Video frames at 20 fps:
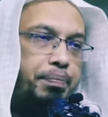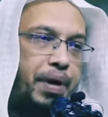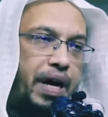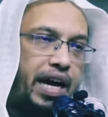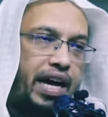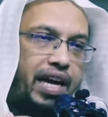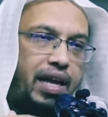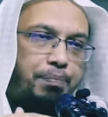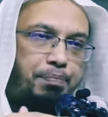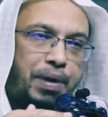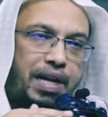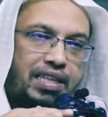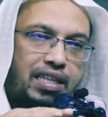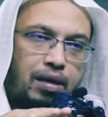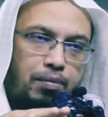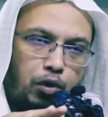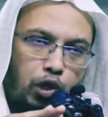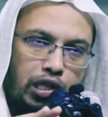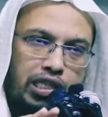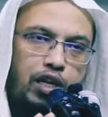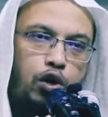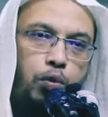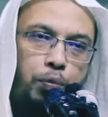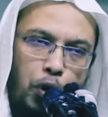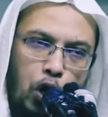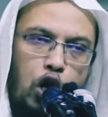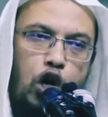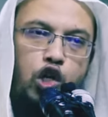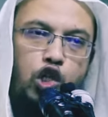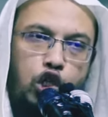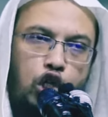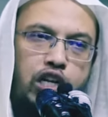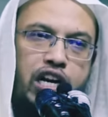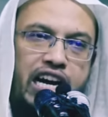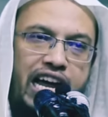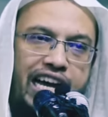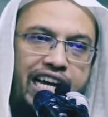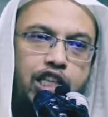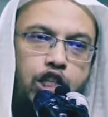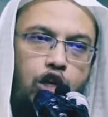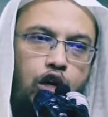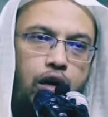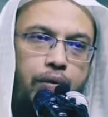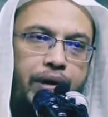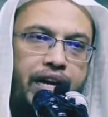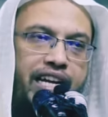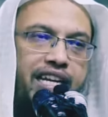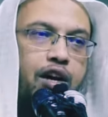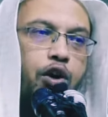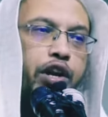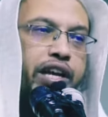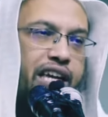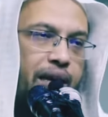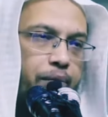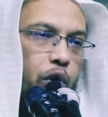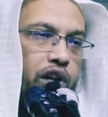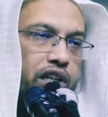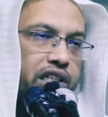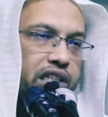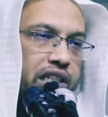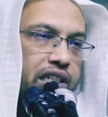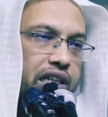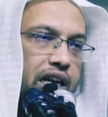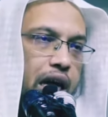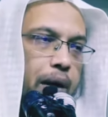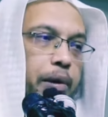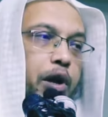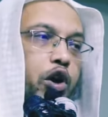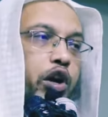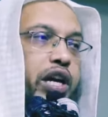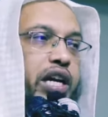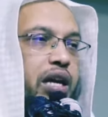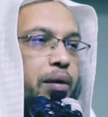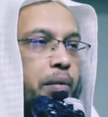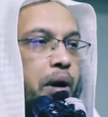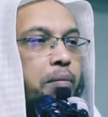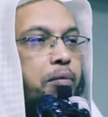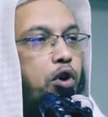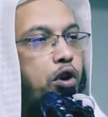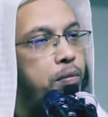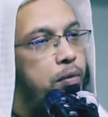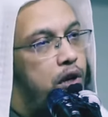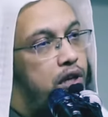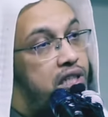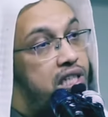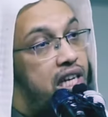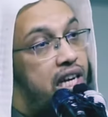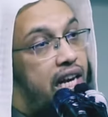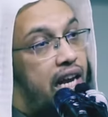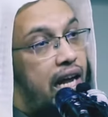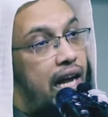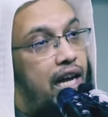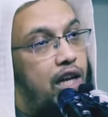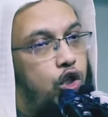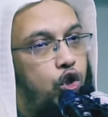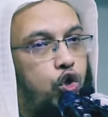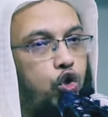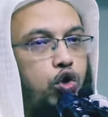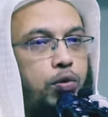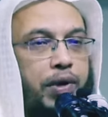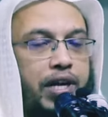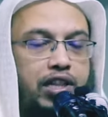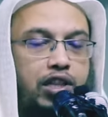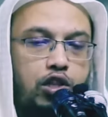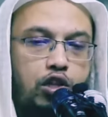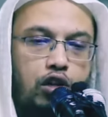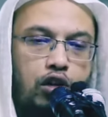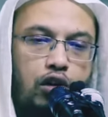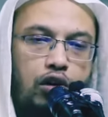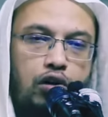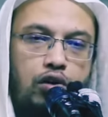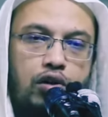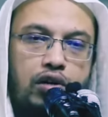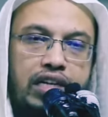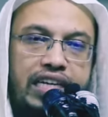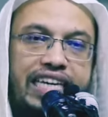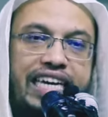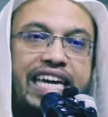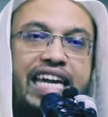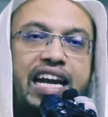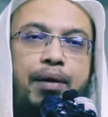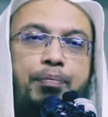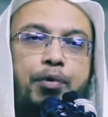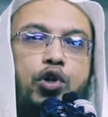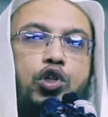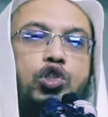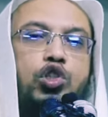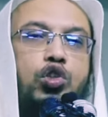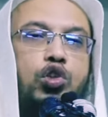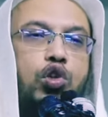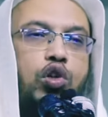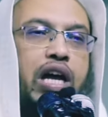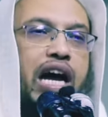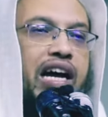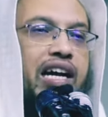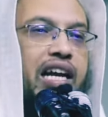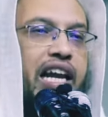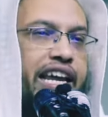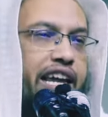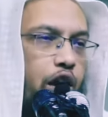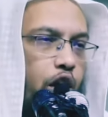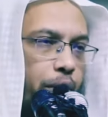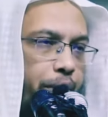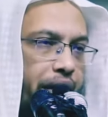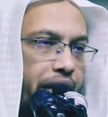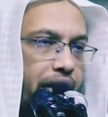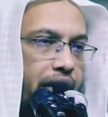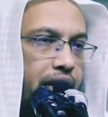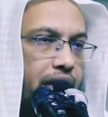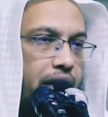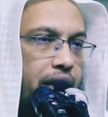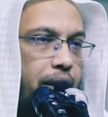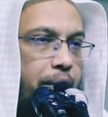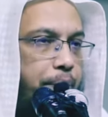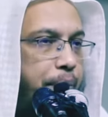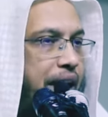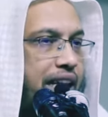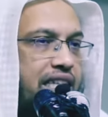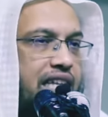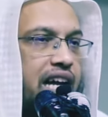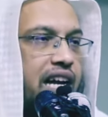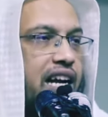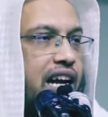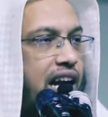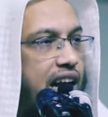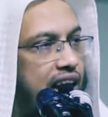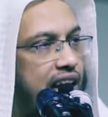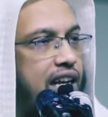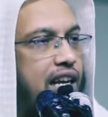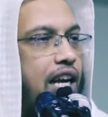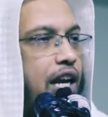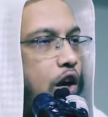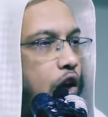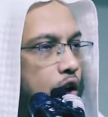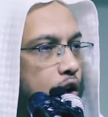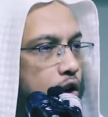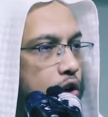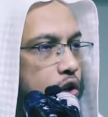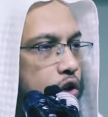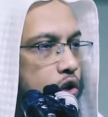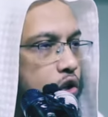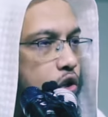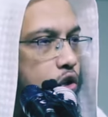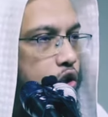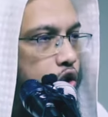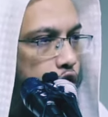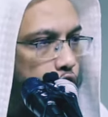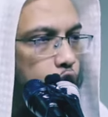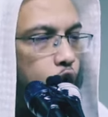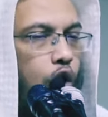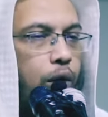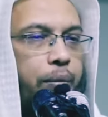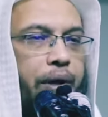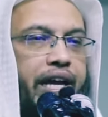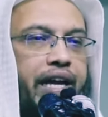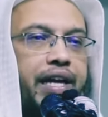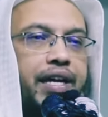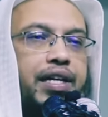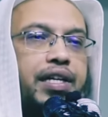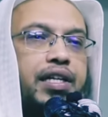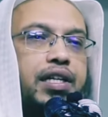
পায়ের পাতা বলতে উপরের অংশটা ঢাকতে হবে এটা অনেকে বলেছেন আবার অনেক ইমামগণ বলেছেন না শুধুমাত্র গিরা পর্যন্ত ঢাকলেই হবে পাতা না ঢাকলেও চলবে